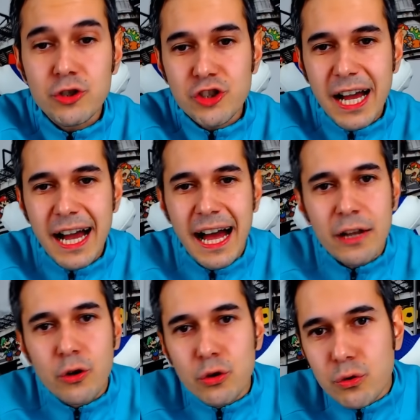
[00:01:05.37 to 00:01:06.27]
già al
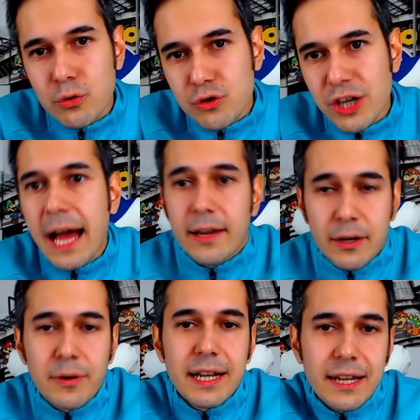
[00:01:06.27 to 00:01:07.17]
nodo cruciale, a
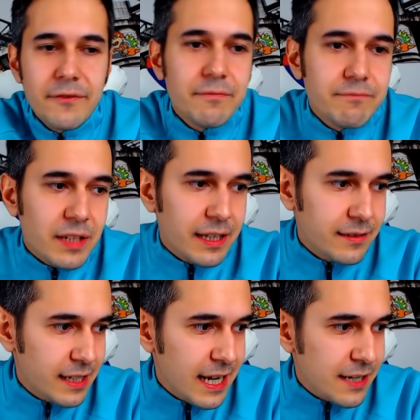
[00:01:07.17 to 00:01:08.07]
quelle che, che
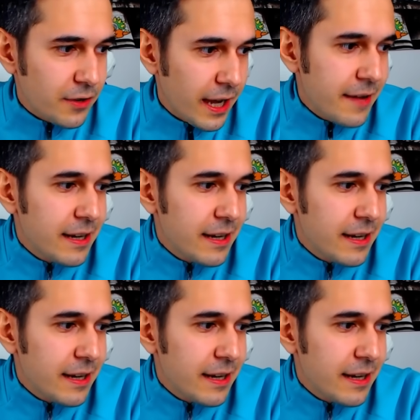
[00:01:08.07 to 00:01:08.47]
diranno: eh,